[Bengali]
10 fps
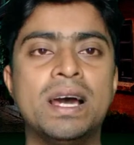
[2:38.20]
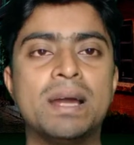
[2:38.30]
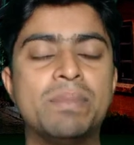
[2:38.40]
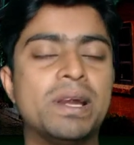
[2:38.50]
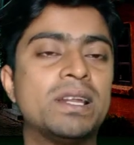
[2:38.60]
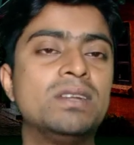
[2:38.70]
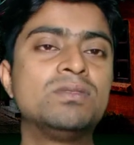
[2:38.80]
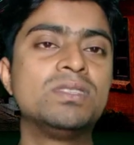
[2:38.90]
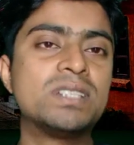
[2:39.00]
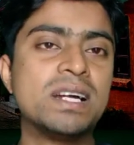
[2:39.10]
আর ব্যাটারি
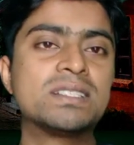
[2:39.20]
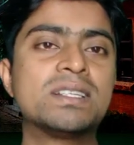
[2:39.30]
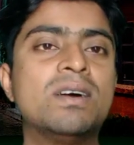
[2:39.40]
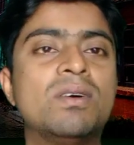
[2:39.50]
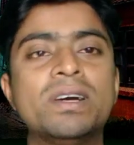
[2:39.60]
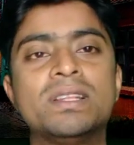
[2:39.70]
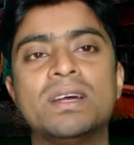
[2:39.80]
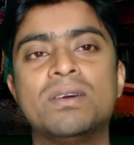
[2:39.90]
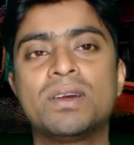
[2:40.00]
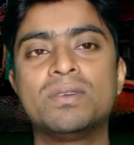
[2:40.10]
যদি চার্জ না হয়
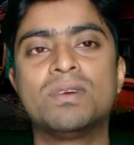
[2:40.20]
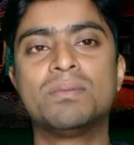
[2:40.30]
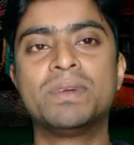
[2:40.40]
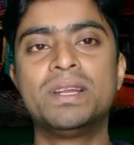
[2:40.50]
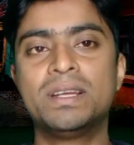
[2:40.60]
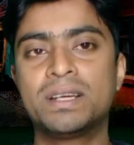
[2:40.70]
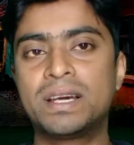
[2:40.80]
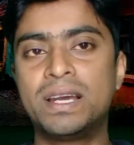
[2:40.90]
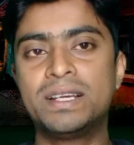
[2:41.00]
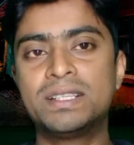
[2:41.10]
তাহলে কিন্তু আপনি
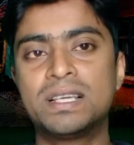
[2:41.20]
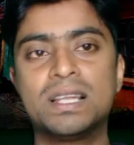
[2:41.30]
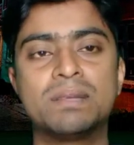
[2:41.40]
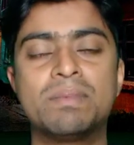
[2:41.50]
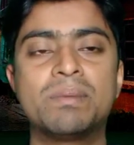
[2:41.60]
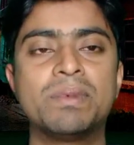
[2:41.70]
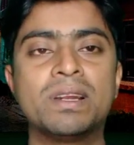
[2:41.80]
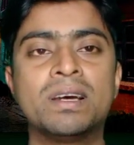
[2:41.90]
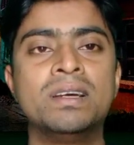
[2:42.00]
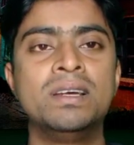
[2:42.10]
গাড়িটি চালাতে পারবেন
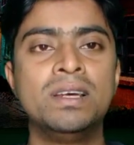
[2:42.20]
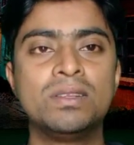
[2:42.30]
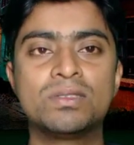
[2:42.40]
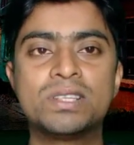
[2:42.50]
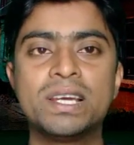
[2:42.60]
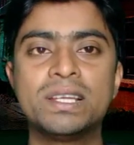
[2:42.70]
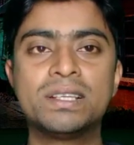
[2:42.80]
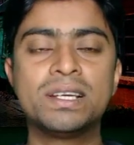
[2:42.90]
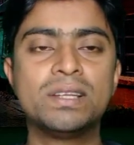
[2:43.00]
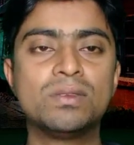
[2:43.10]
না তো
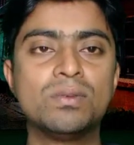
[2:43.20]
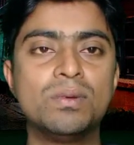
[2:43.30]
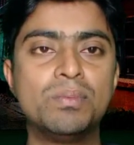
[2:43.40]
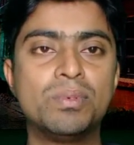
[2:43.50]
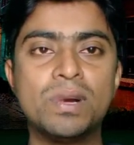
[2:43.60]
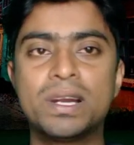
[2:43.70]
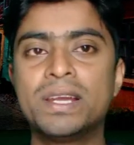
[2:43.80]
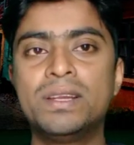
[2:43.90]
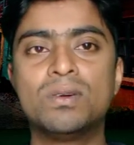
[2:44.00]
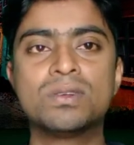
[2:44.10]
সেক্ষেত্রে কিন্তু
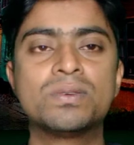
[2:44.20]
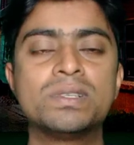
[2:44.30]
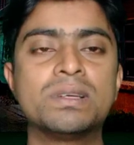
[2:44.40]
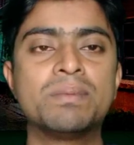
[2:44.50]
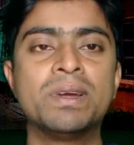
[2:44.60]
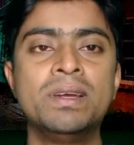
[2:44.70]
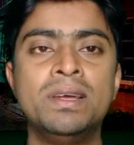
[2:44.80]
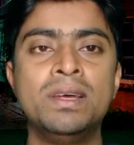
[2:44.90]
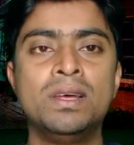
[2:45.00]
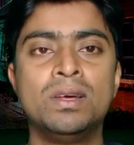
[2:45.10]
পুরোটাই লস হয়ে যাবে
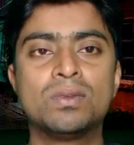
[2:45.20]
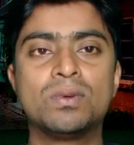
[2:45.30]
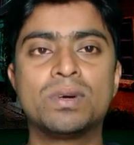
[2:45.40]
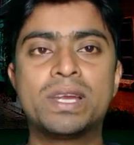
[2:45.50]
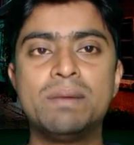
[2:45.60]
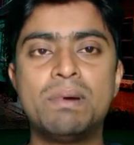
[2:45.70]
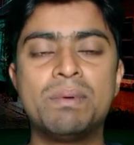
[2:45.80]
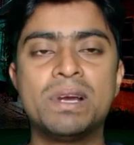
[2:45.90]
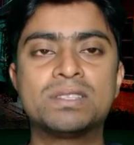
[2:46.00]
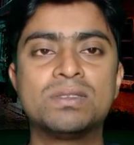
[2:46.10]
তো
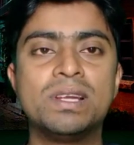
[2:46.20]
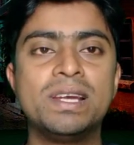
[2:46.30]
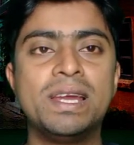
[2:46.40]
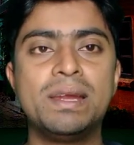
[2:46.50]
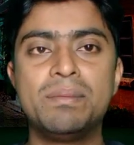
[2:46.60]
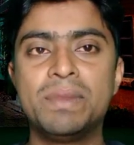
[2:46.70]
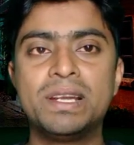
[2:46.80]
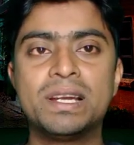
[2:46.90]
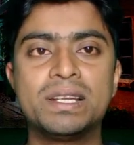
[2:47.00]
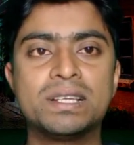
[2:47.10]
কিভাবে আসলে এই
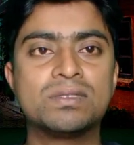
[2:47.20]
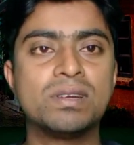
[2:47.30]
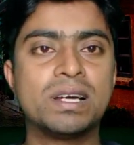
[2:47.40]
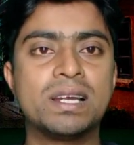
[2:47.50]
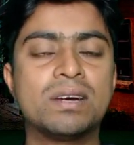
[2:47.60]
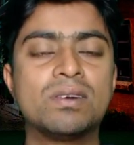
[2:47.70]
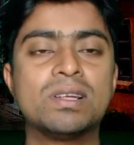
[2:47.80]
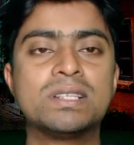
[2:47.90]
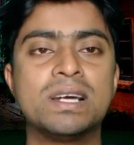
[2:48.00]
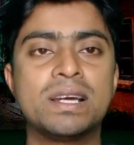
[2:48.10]
মিটারটি আসলে খাড়া করা
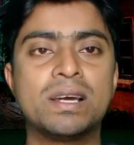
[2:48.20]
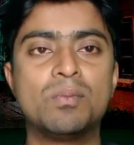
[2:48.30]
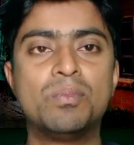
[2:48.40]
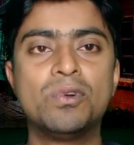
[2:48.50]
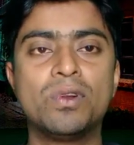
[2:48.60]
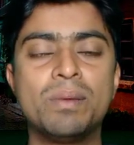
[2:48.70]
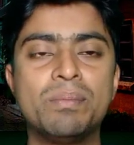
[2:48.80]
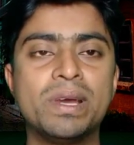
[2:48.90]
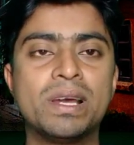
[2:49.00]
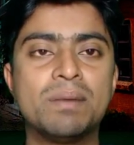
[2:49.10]
যায় কেন পনেরো
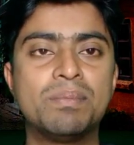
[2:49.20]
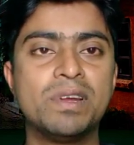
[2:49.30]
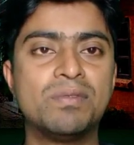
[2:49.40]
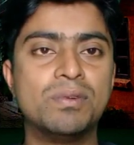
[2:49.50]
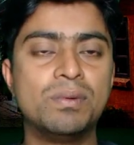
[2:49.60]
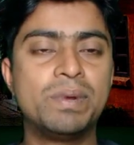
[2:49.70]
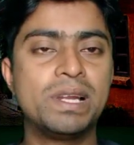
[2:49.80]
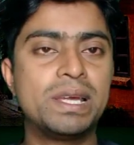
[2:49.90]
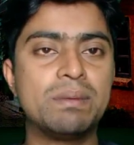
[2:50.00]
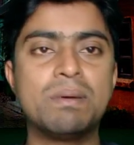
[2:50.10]
এম্পিয়ার আপনি ফুলফিল
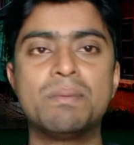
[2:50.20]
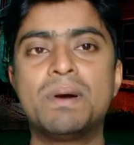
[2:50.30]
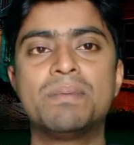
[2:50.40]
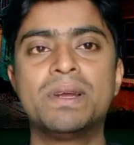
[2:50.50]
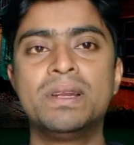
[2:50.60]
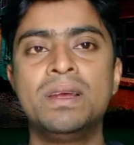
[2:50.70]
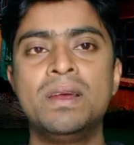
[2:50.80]
কিভাবে পাবেন